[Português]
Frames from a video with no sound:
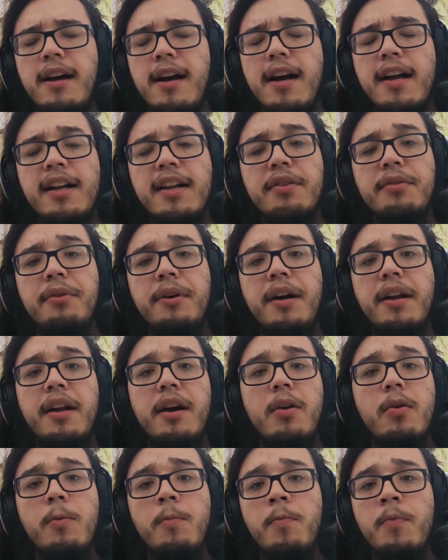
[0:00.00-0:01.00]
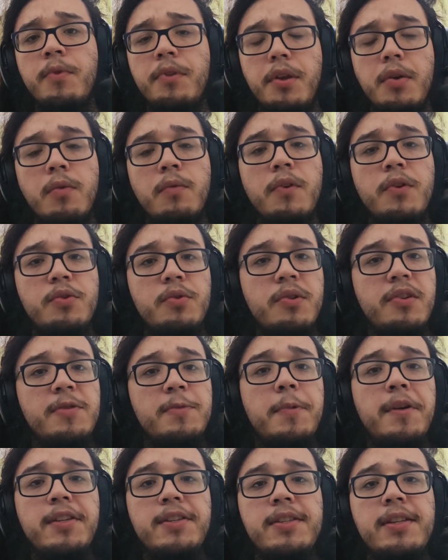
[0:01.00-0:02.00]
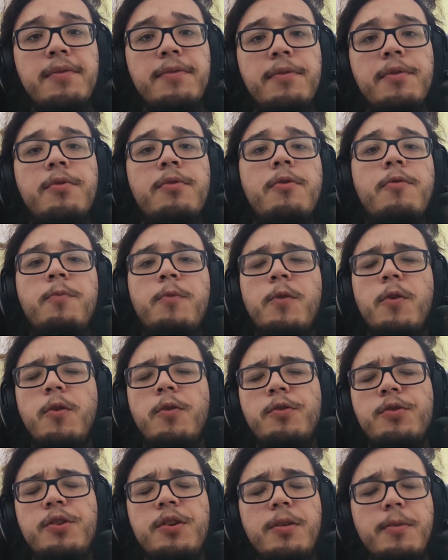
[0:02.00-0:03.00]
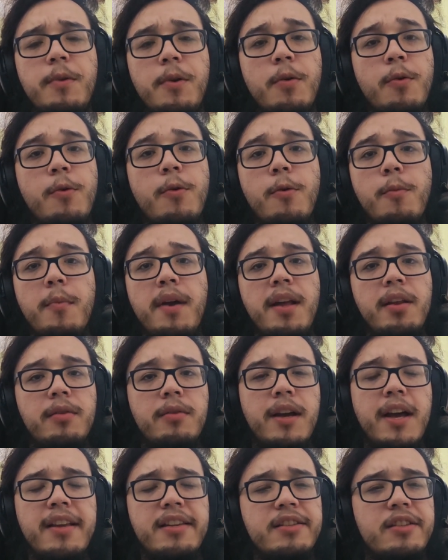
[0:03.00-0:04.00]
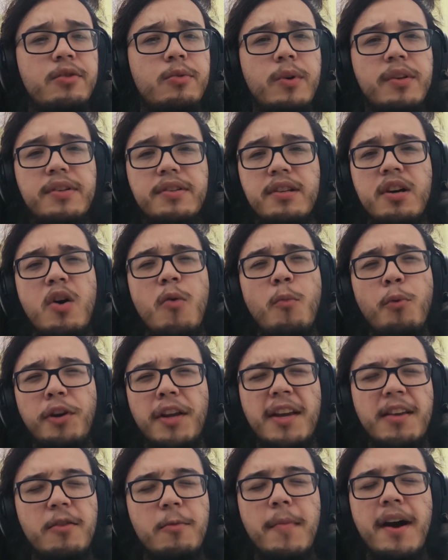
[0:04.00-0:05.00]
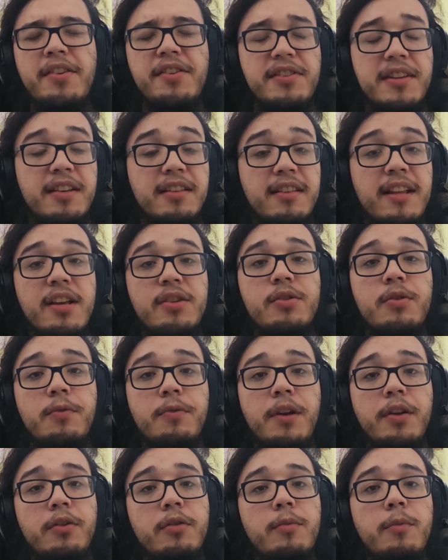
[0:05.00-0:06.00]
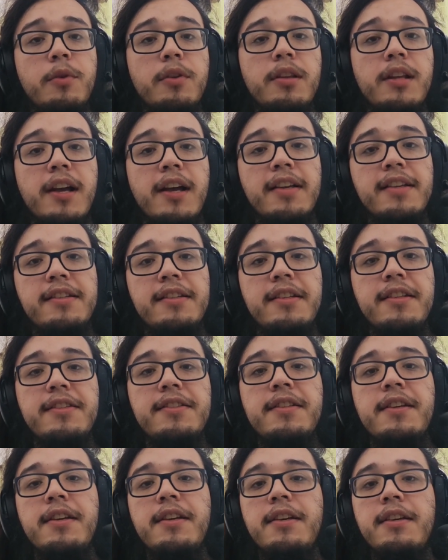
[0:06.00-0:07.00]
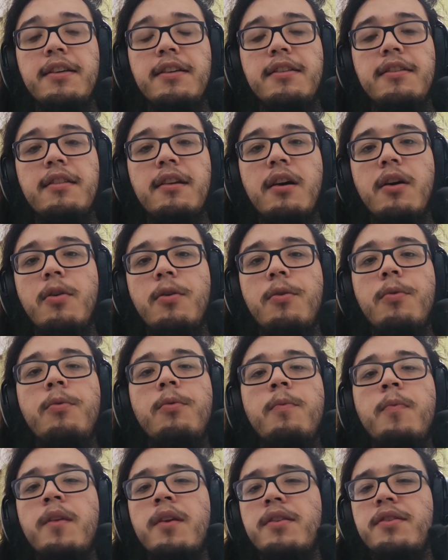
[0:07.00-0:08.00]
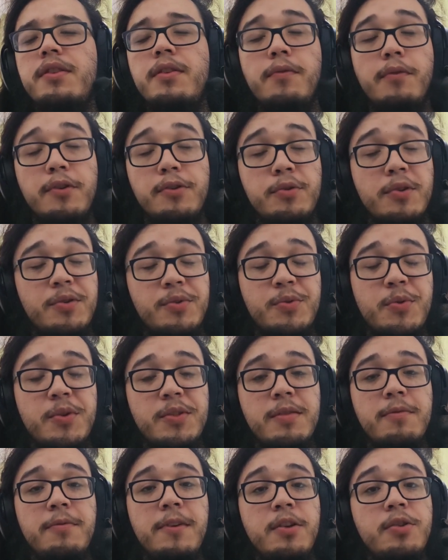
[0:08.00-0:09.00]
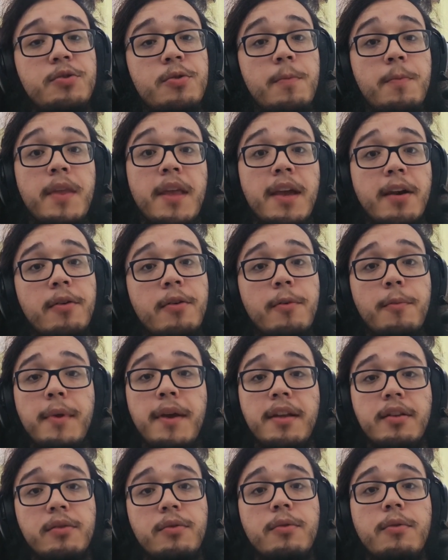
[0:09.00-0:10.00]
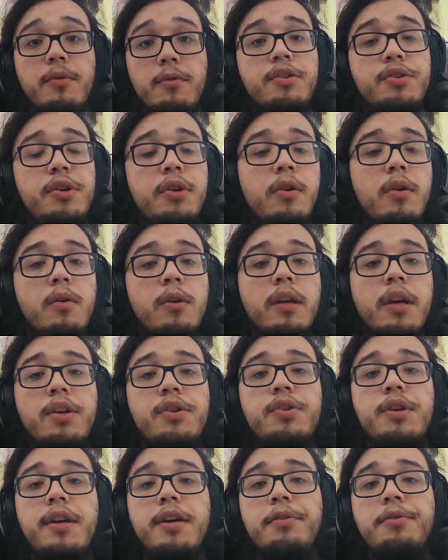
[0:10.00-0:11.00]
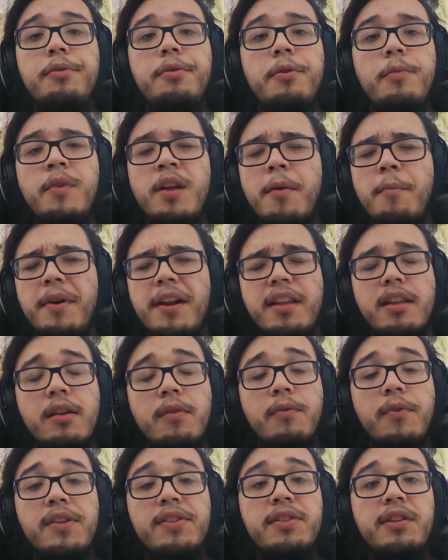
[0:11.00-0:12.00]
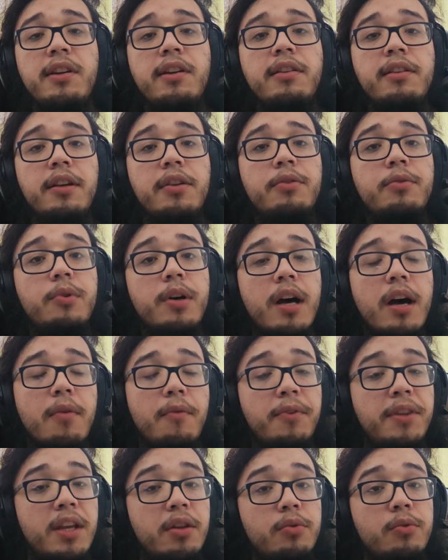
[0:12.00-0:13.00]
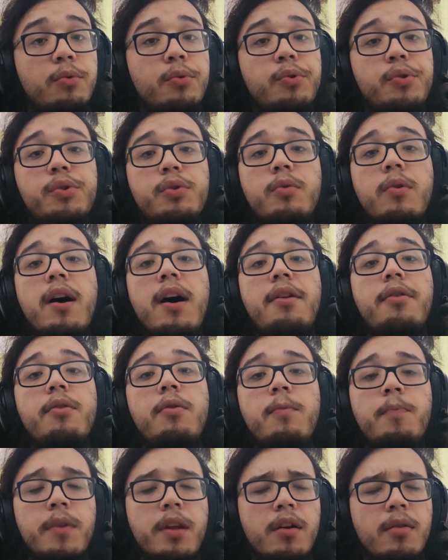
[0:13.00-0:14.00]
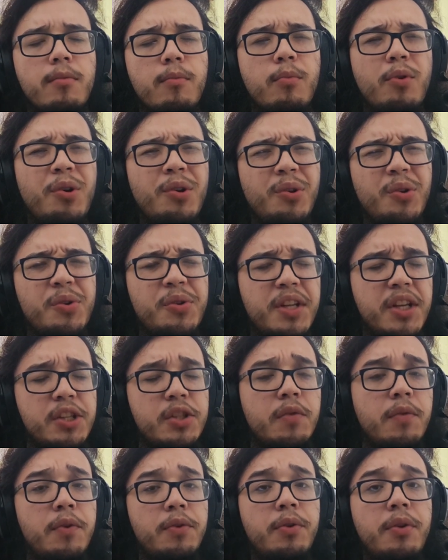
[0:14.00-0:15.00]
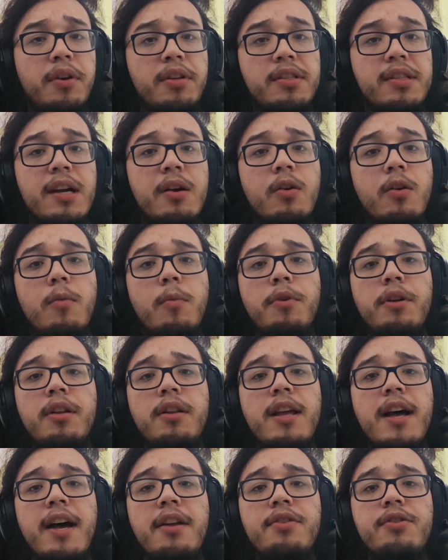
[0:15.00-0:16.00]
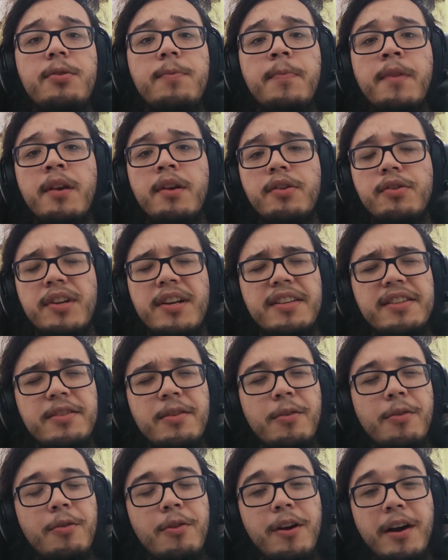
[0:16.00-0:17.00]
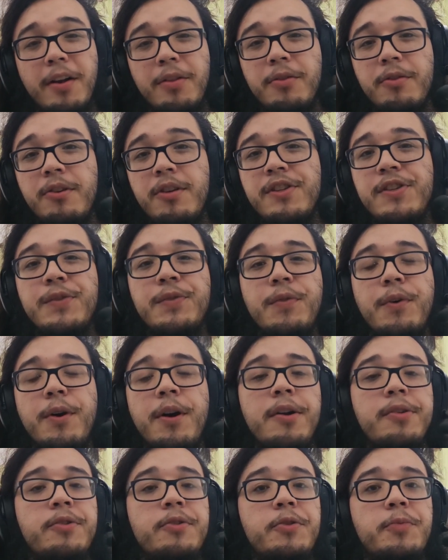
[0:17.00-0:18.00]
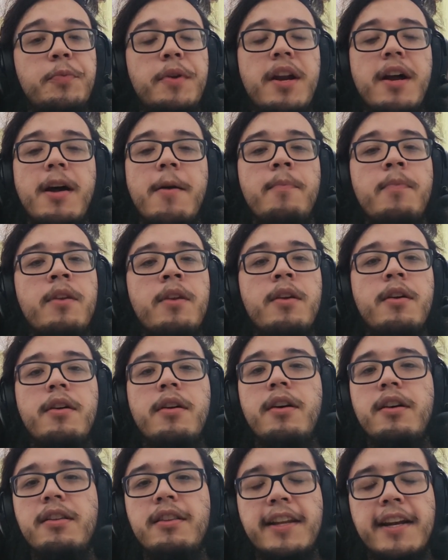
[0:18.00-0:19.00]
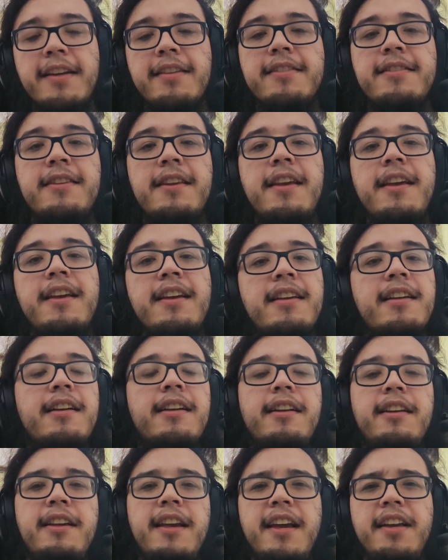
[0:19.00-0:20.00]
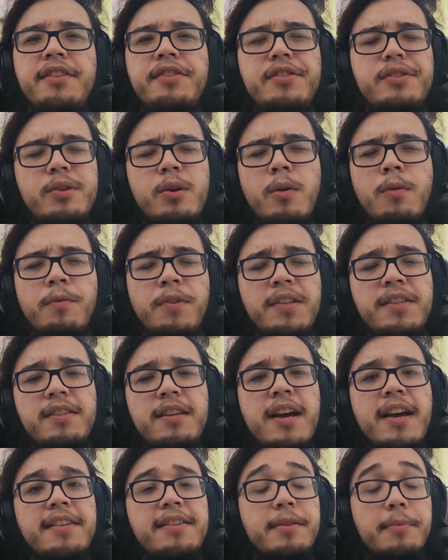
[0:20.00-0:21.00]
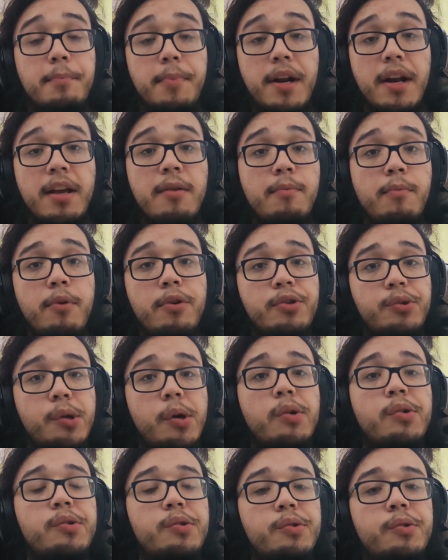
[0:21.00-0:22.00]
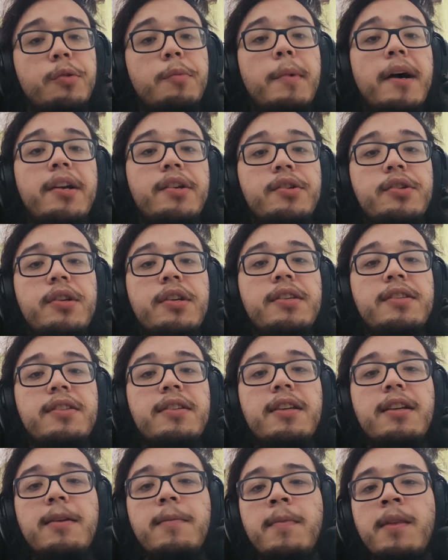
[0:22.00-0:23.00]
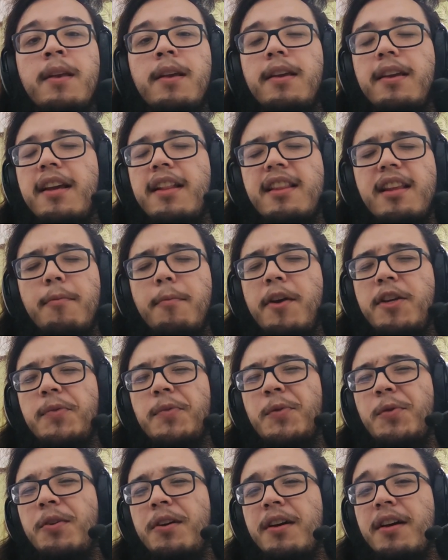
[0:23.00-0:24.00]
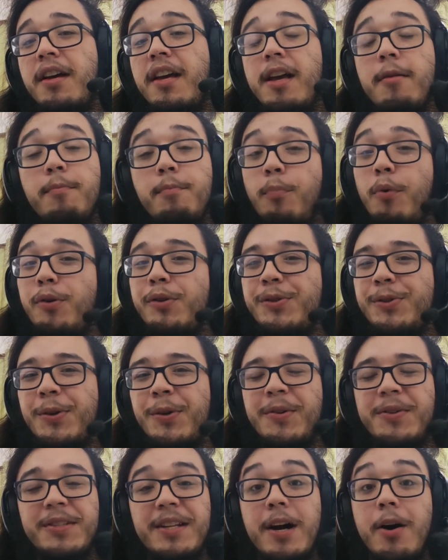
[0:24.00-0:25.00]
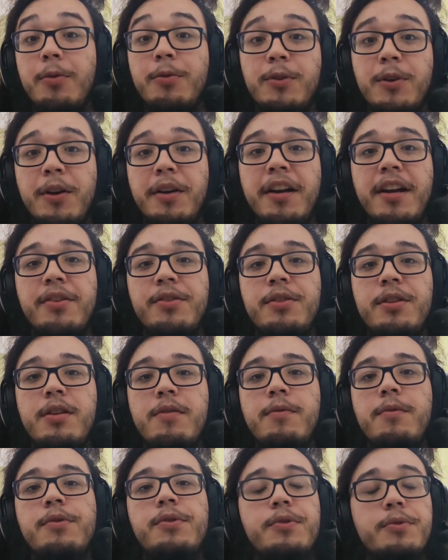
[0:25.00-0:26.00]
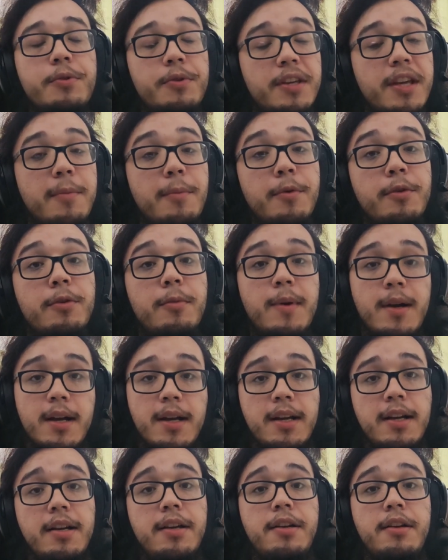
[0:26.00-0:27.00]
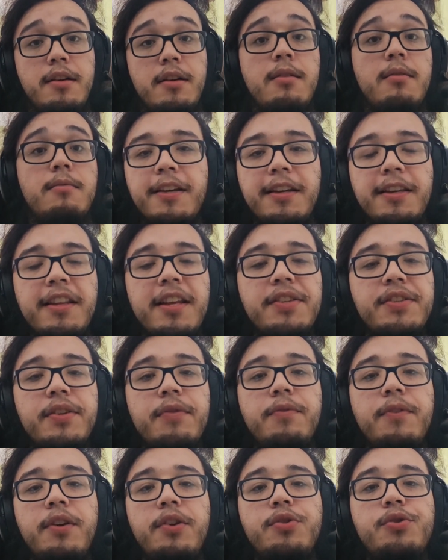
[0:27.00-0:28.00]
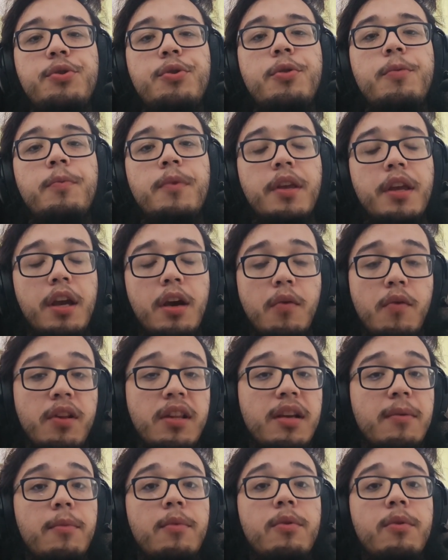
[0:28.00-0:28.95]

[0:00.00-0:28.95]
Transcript: aqui no canal tem um vídeo específico onde eu comento essa situação, porque que o Magisk está sofrendo mudanças. Então, se você não assistiu esse vídeo, recomendo. De qualquer jeito, para estar tá facilitando a vida do usuário, muitos desenvolvedores da comunidade já estão colocando esforços para uh, trazer clientes não oficiais para repositórios do Magisk e até mesmo repositórios alternativos, o que é muito bacana. E nesse vídeo, eu vou estar tá